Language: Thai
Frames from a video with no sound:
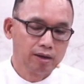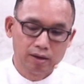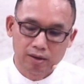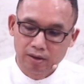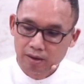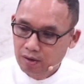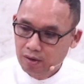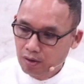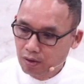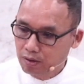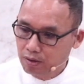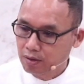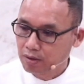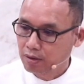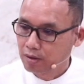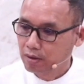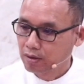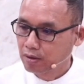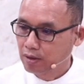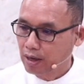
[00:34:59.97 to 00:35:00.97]
อด
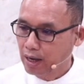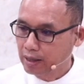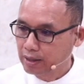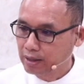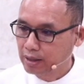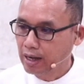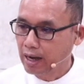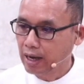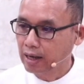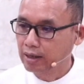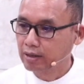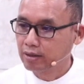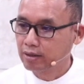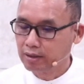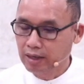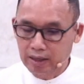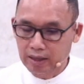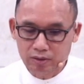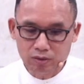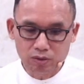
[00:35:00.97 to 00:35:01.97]
อธิษฐานอ
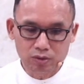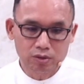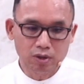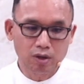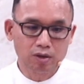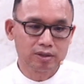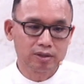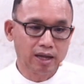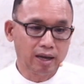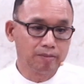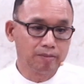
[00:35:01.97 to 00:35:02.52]
ย่างถูกต้องตาม